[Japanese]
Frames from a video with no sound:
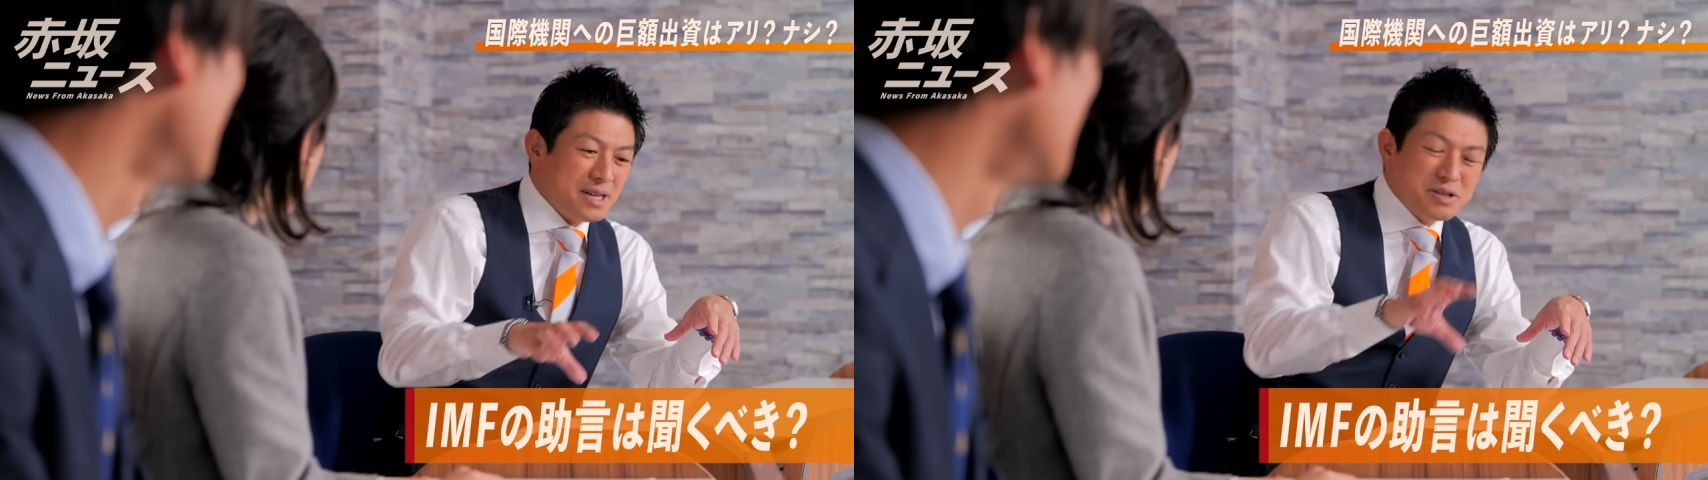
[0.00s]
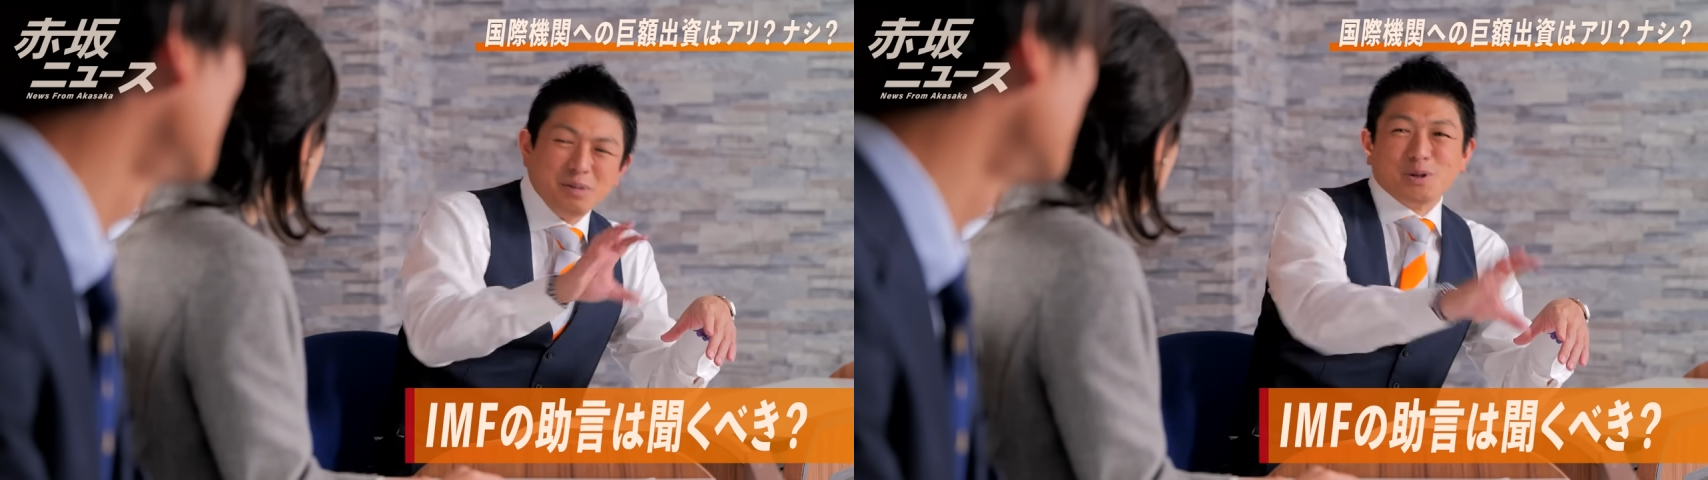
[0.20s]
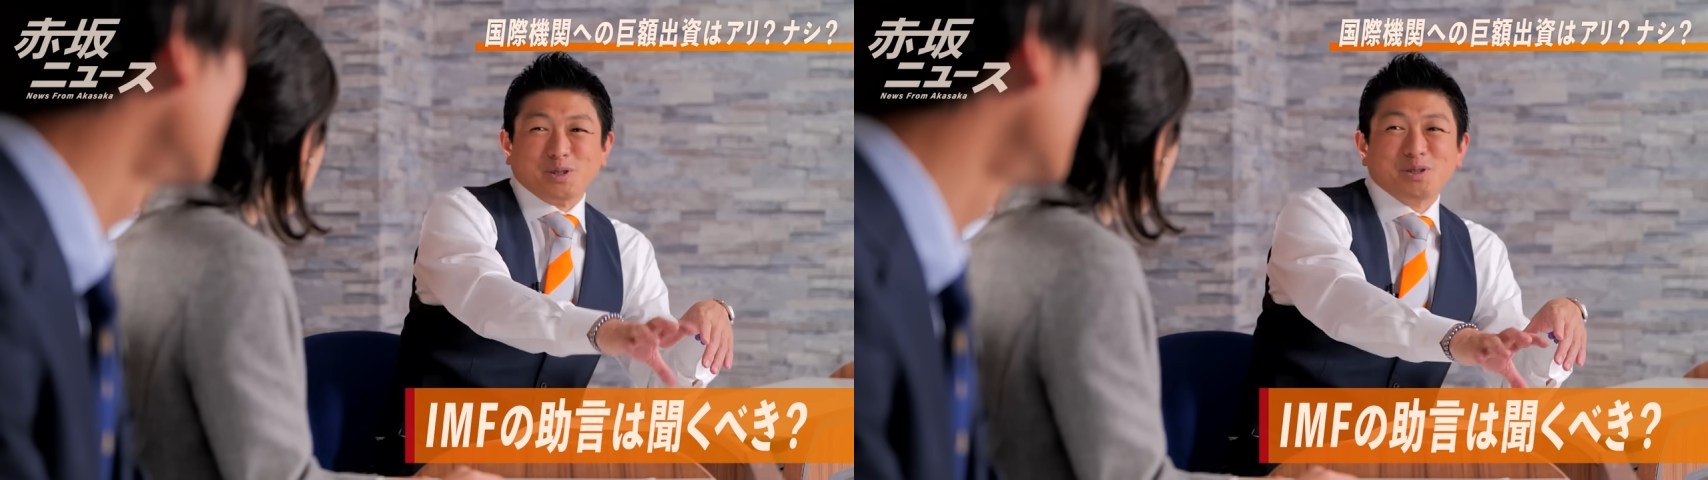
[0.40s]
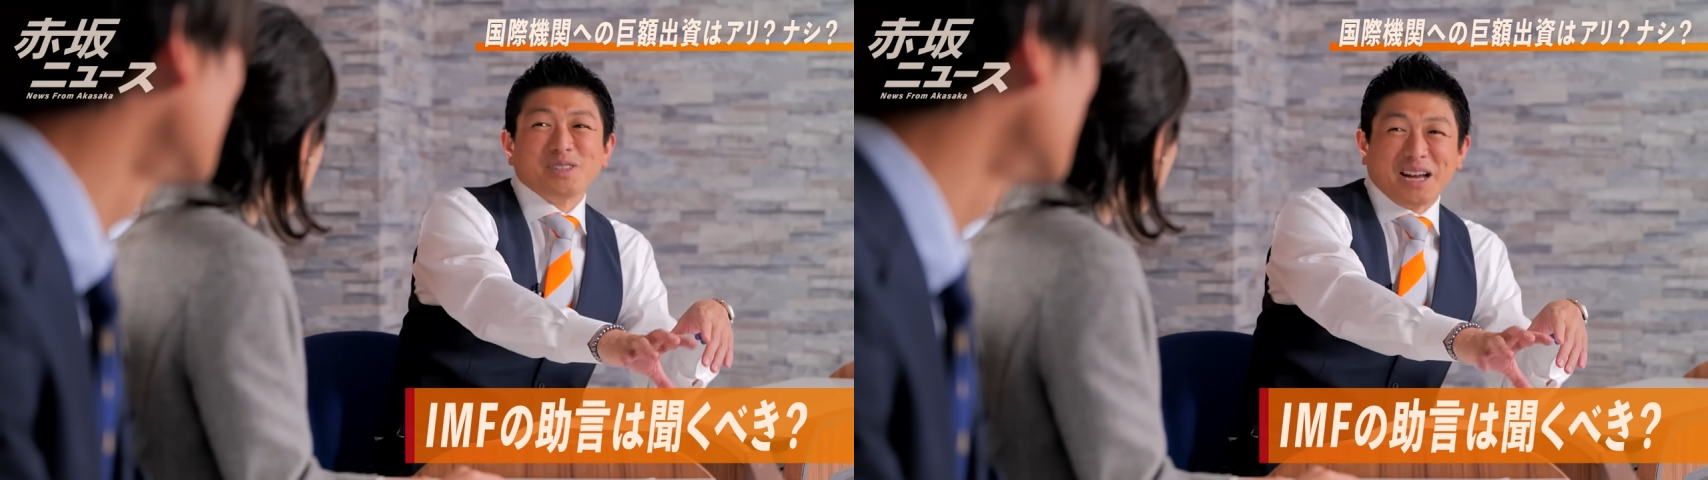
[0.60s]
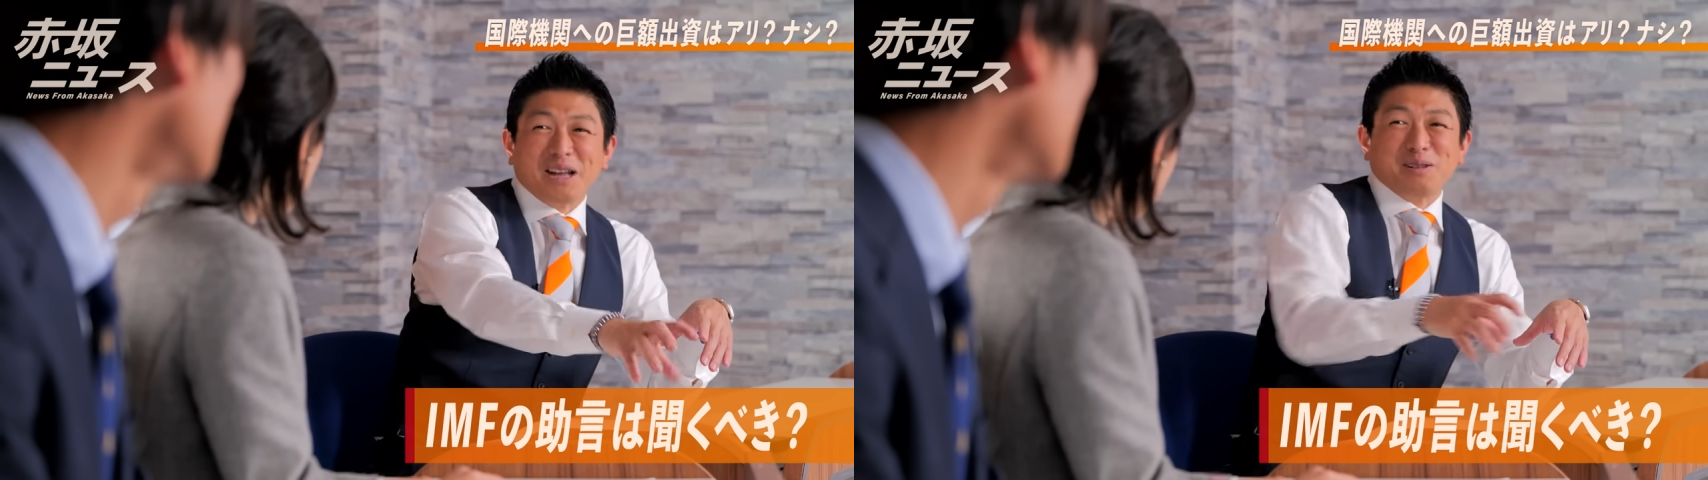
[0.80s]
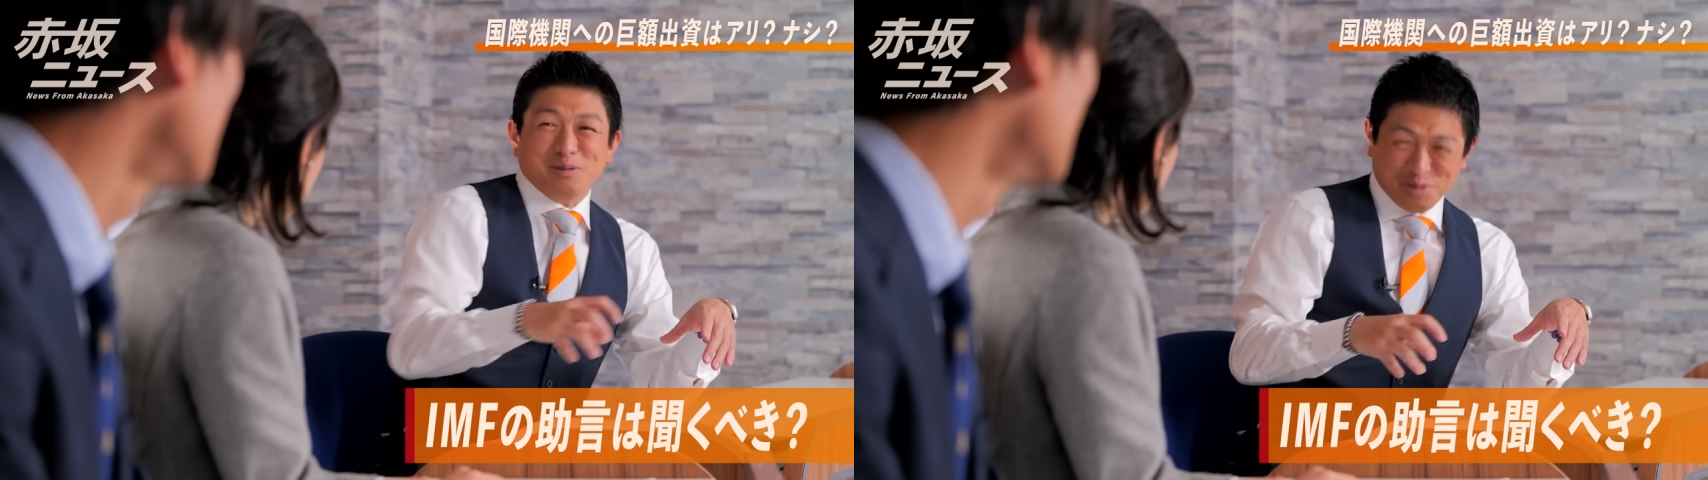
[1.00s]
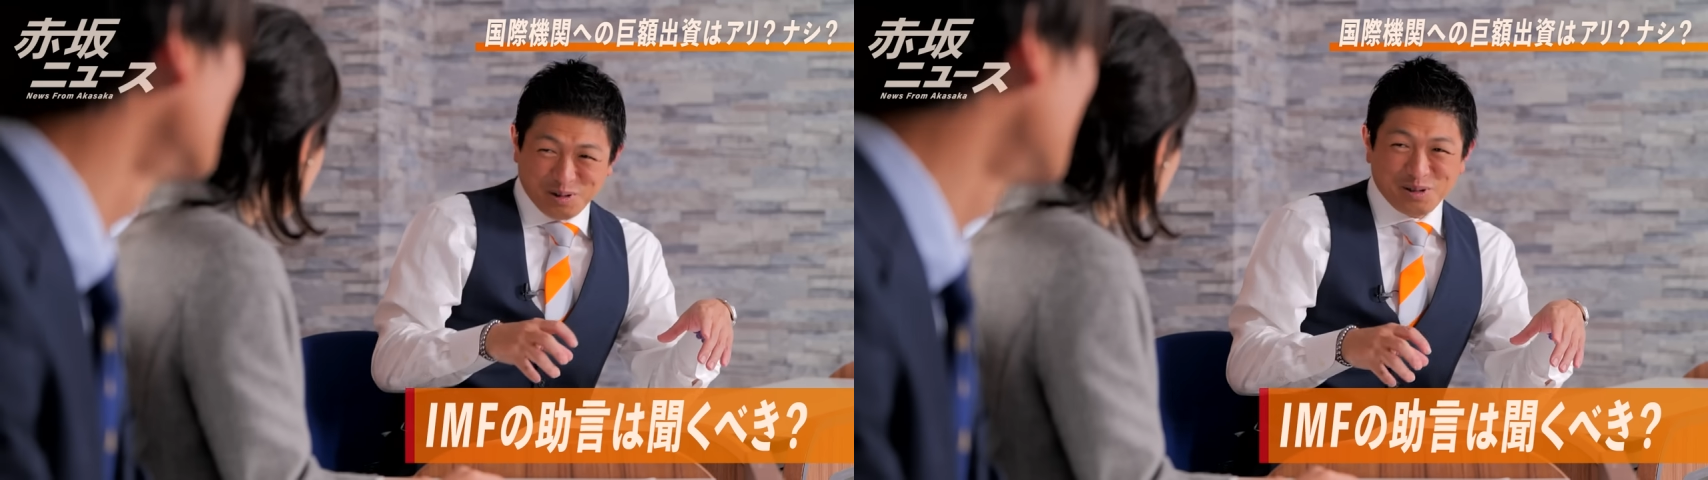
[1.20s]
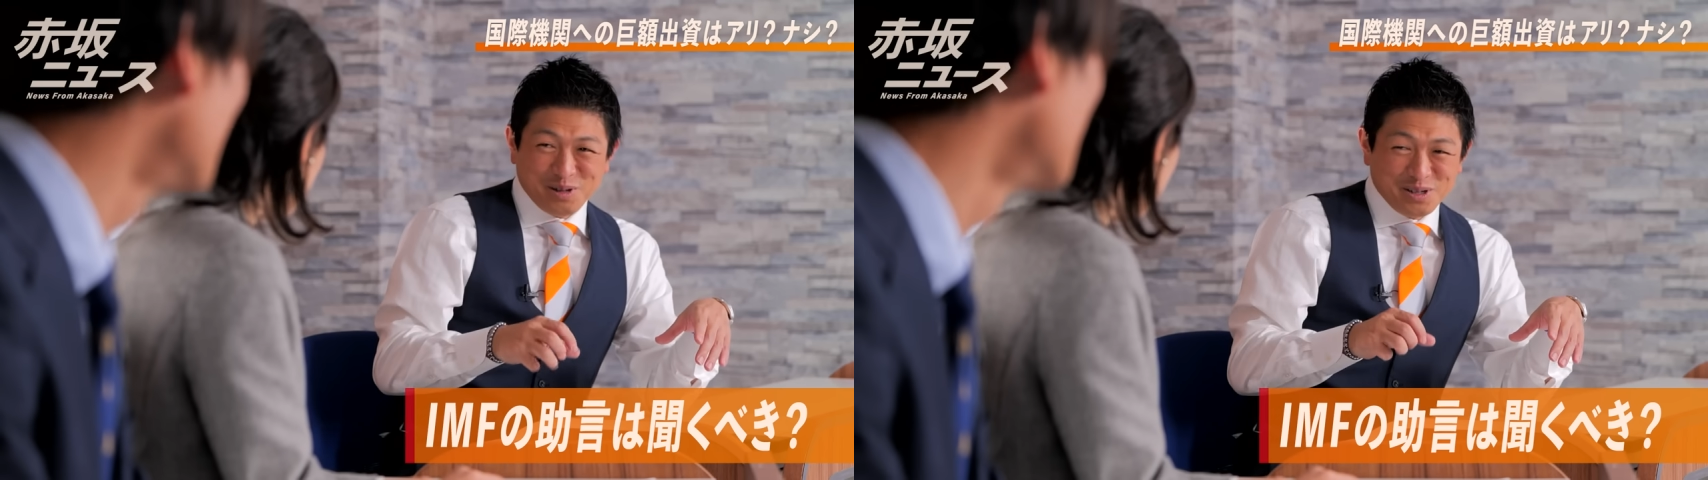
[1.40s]
ちゃんといいものを作って帰ってくるんで
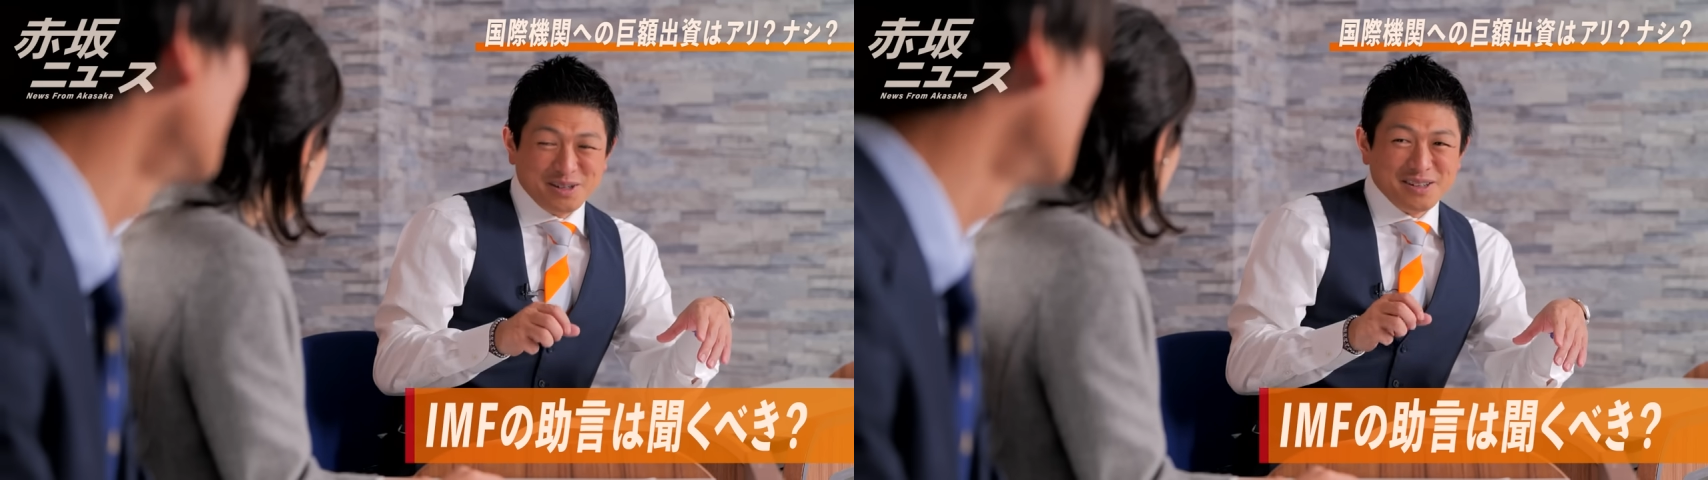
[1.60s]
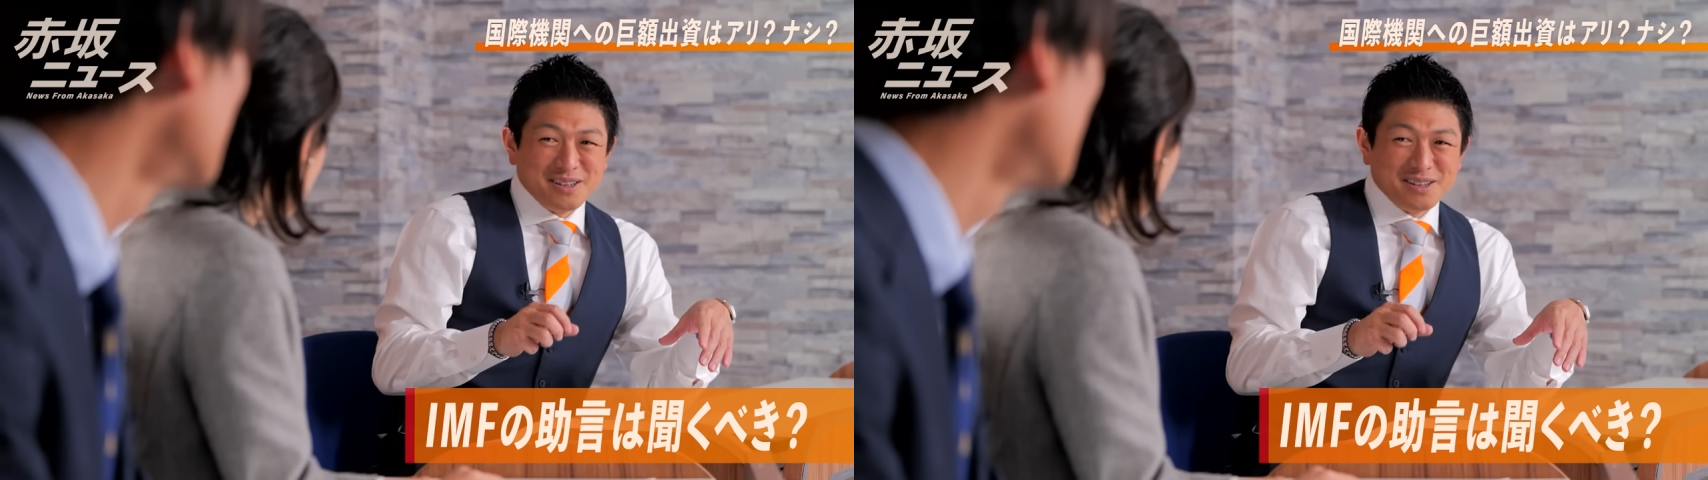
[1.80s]
すよ、うん